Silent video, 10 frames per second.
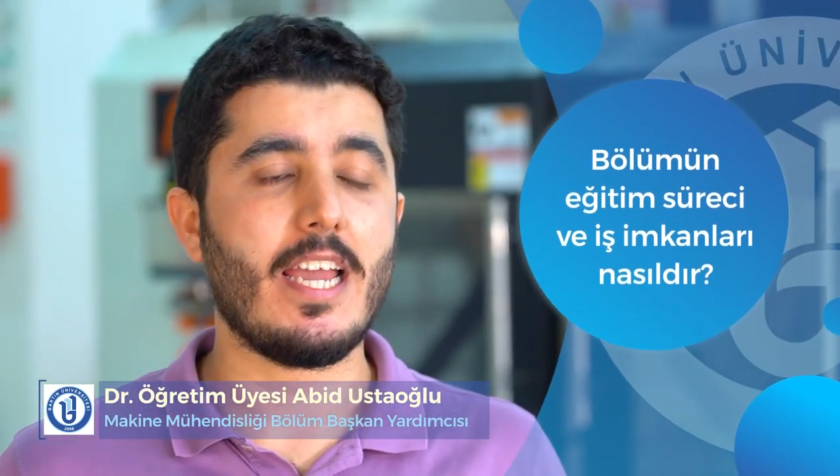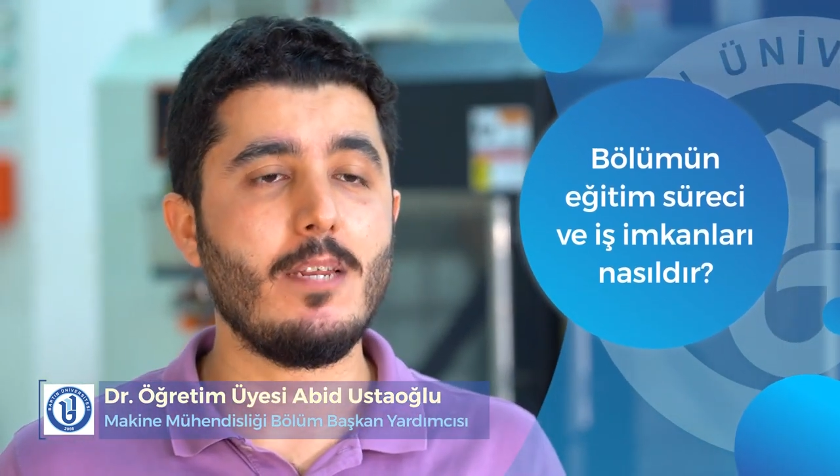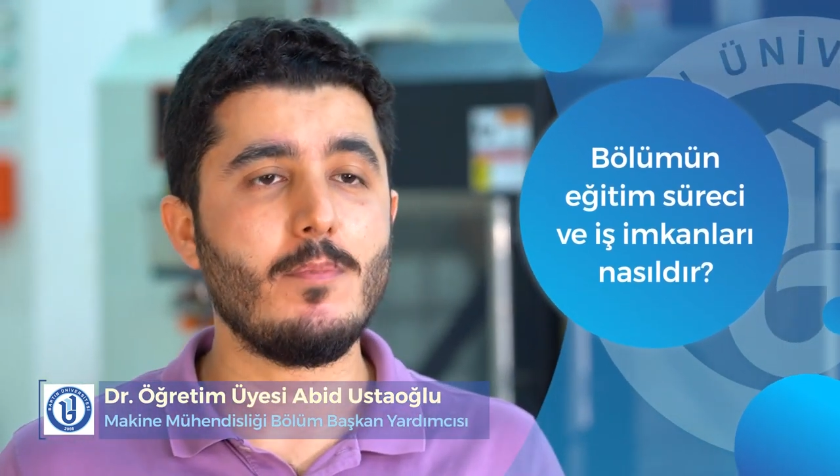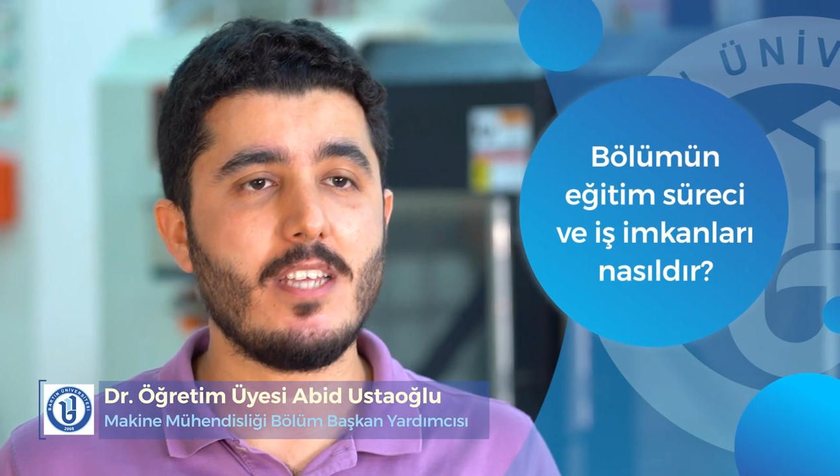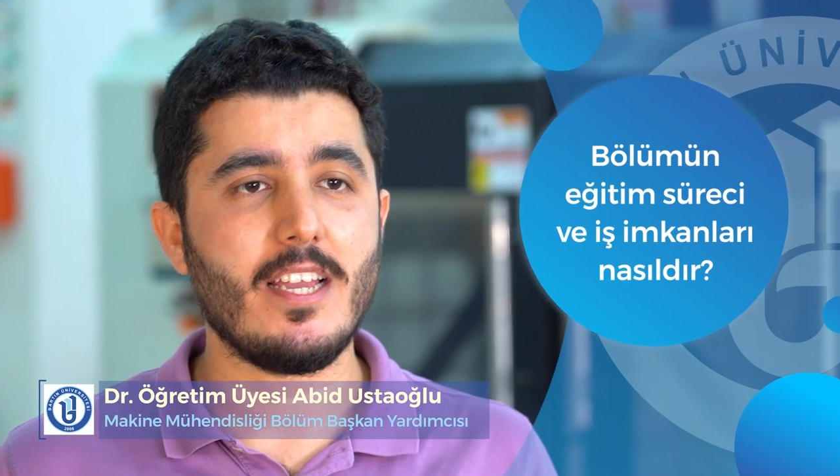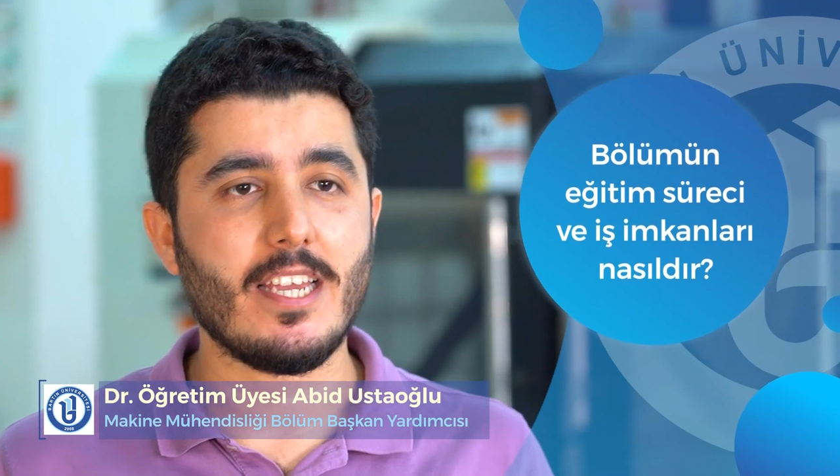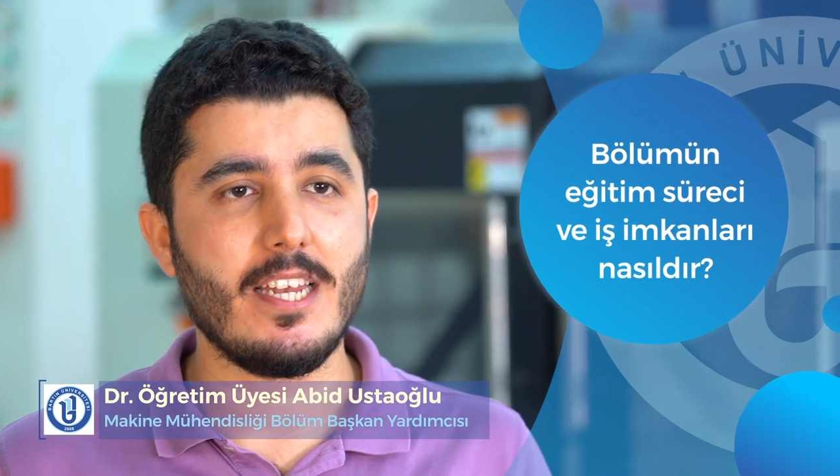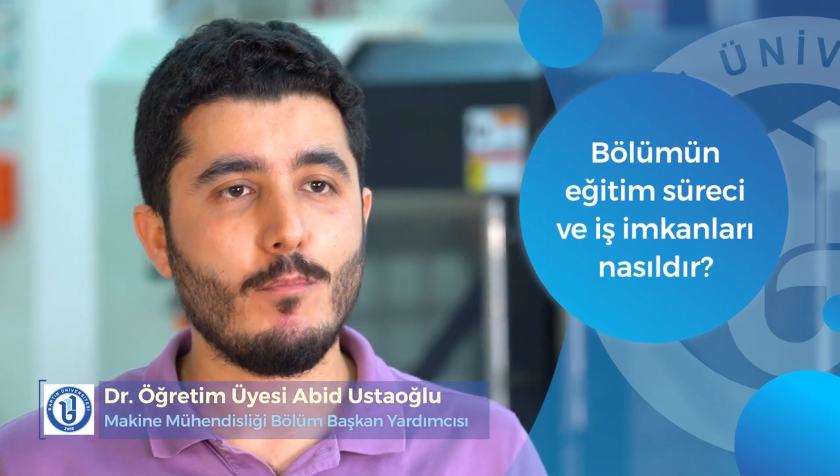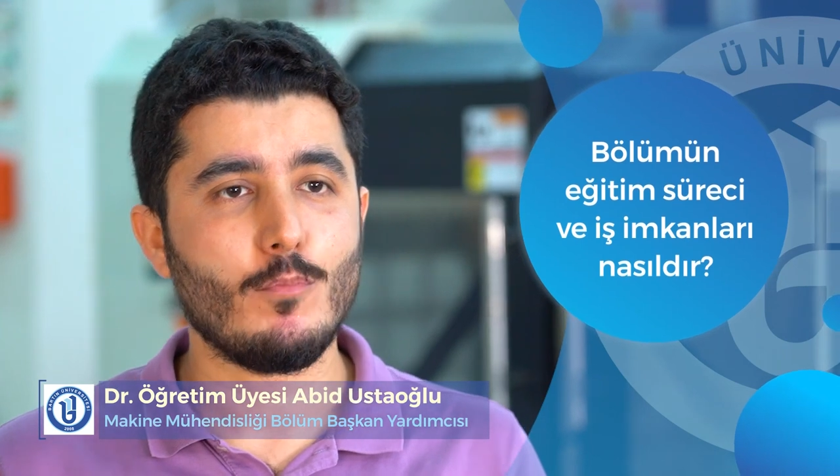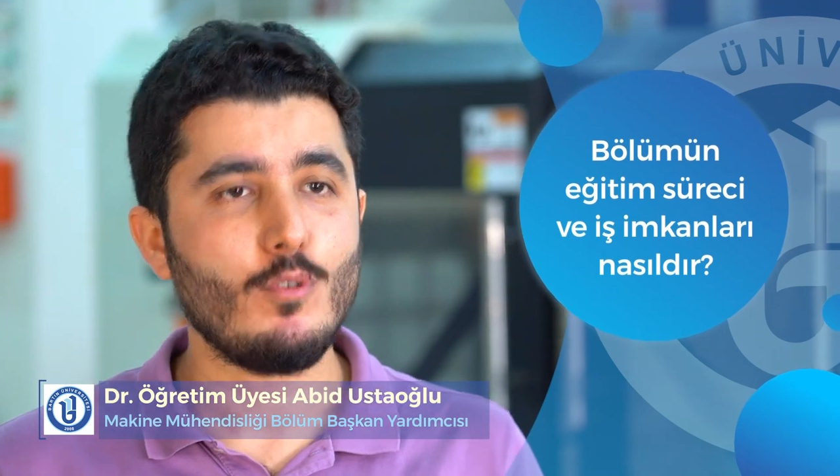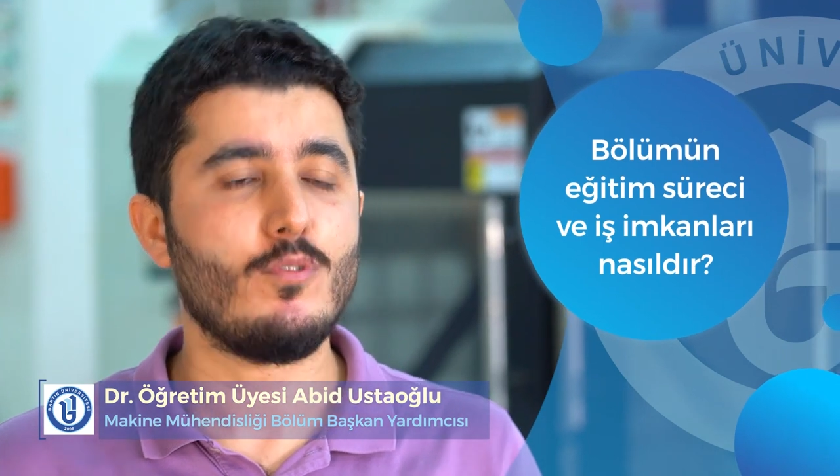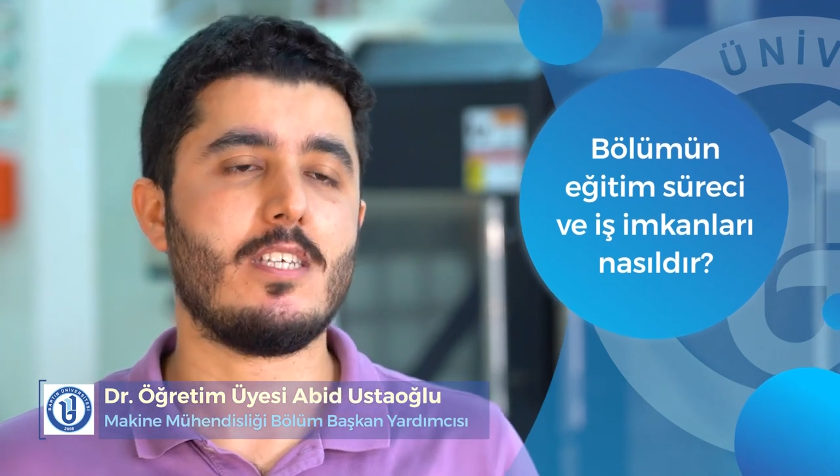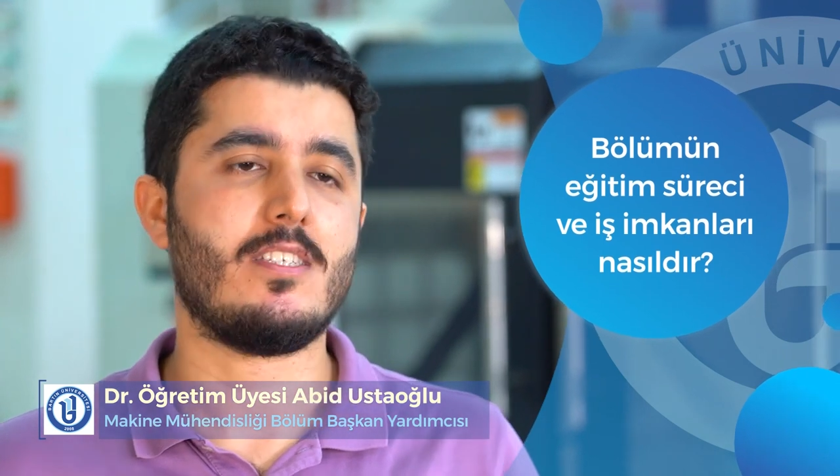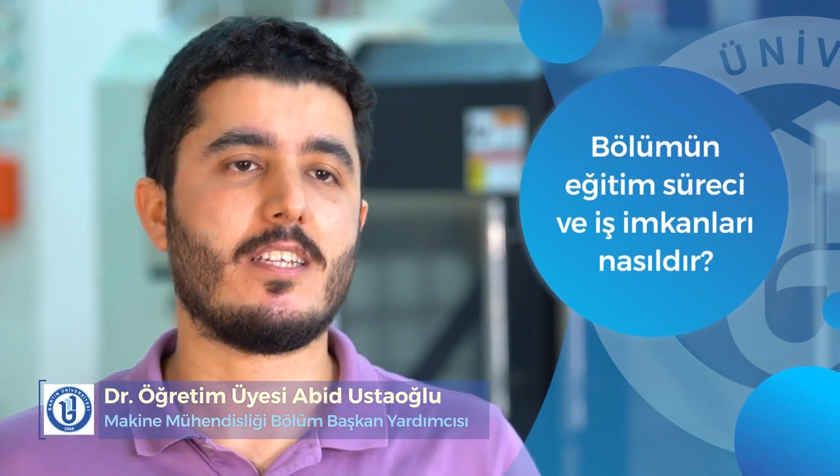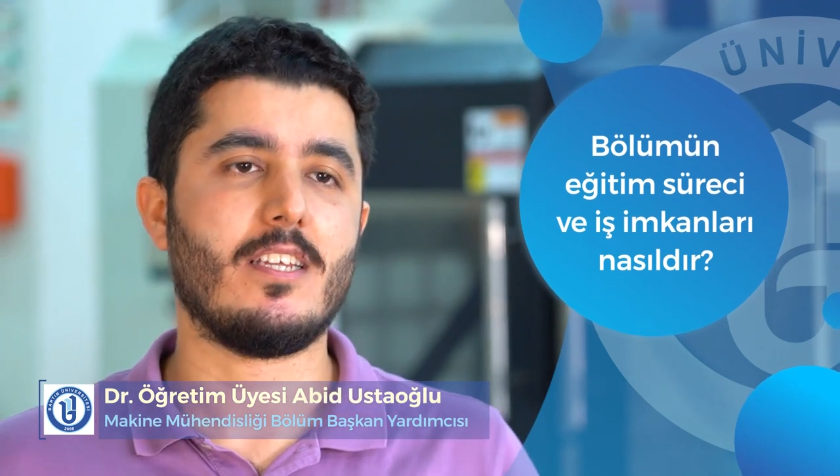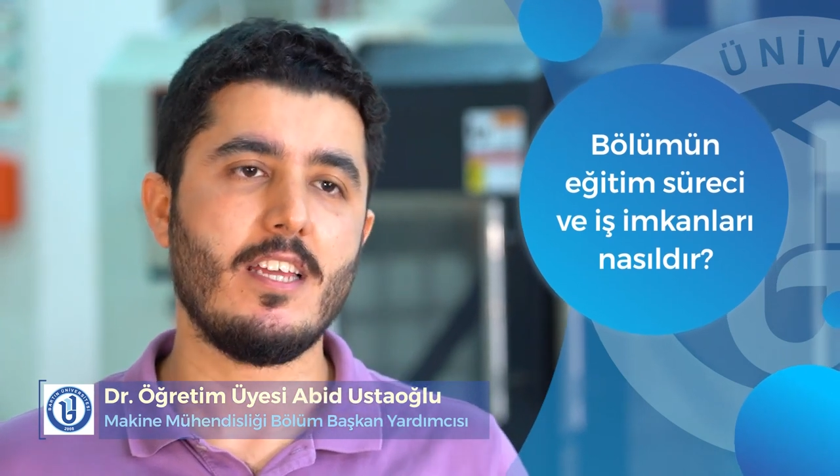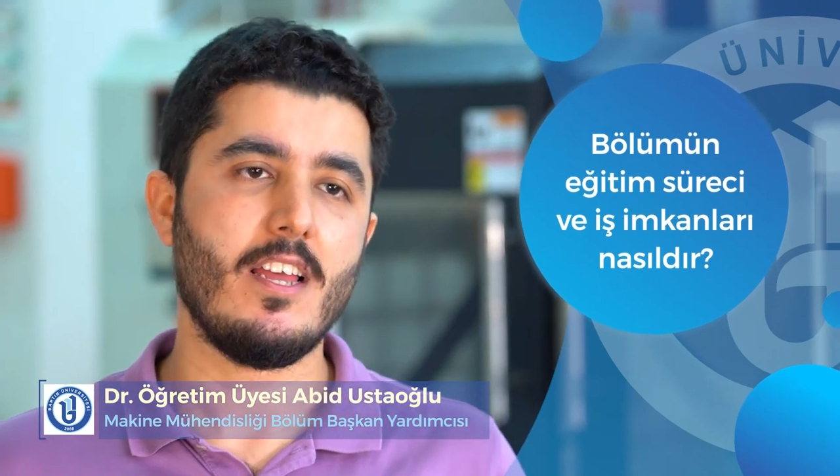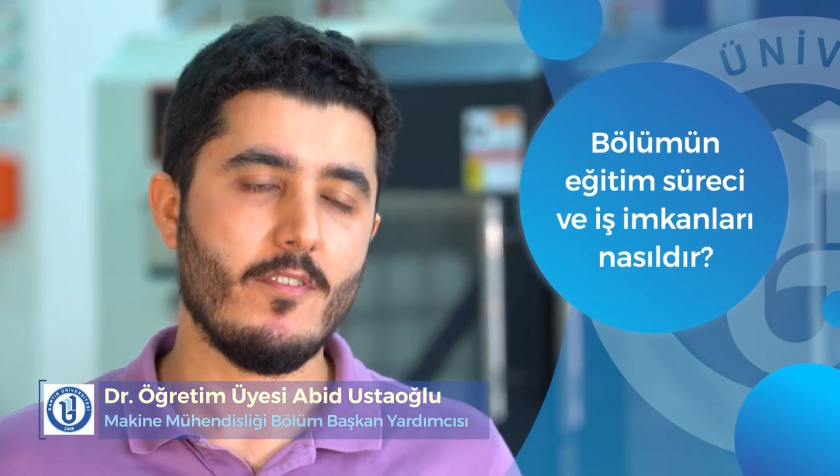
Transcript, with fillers: elimizden gelen bütün destekleri